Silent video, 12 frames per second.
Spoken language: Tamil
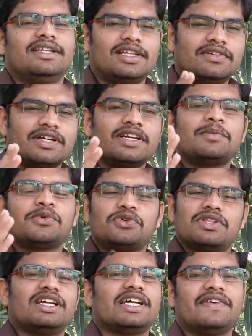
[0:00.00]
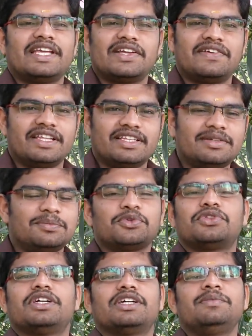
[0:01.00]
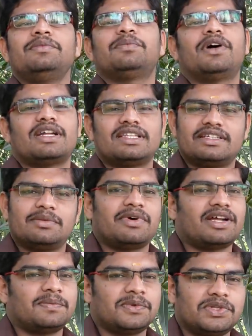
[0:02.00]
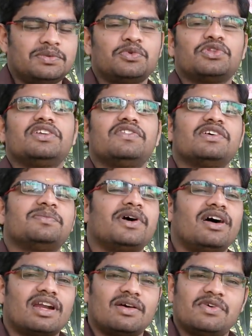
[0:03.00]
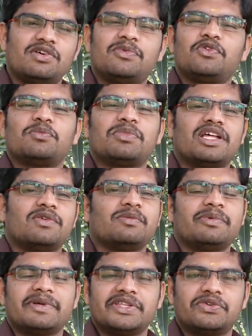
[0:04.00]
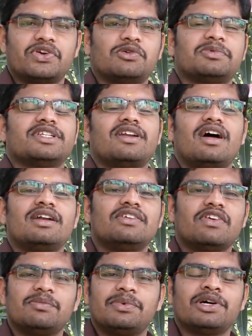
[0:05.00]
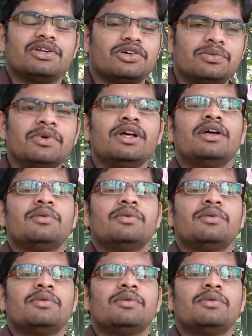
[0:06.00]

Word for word: இந்த வருடம் நம்ம கூடுதலாக கவனிக்க வேண்டியது புத்தகம் பாடத்திட்டம் மாறப்போகுது முதல் வகுப்பு ஆறாம் வகுப்பு ஒன்பதாம் வகுப்பு பதினோராம் வகுப்பு இந்த நான்கு வகுப்புகளுக்கும்